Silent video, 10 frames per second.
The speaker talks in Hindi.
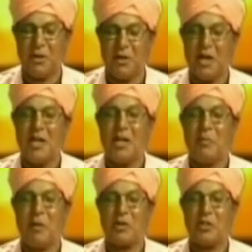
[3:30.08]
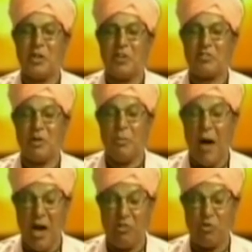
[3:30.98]
कहिए कि भक्ति रस की
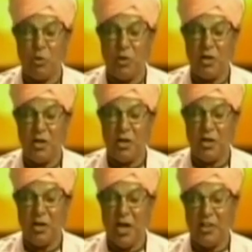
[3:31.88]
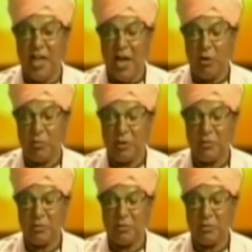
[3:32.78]
बारिश हो रही है इन अध्यायों में